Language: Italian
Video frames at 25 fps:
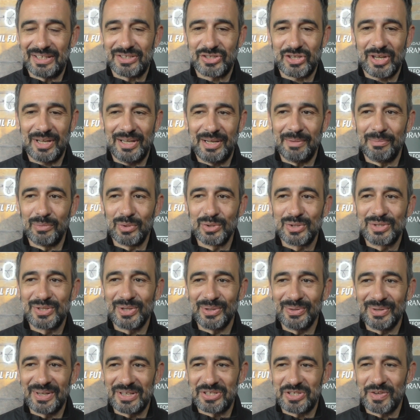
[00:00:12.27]
sai,
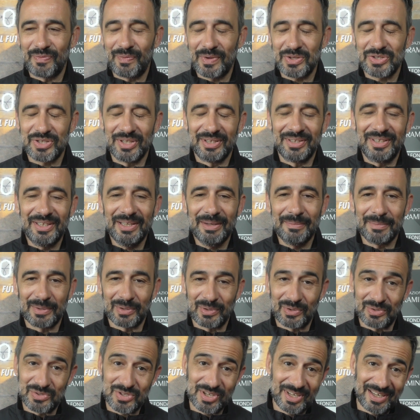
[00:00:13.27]
l'emozione si fa sentire ma
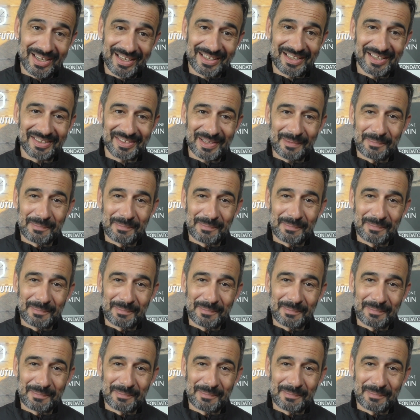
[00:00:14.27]
non c'è neanche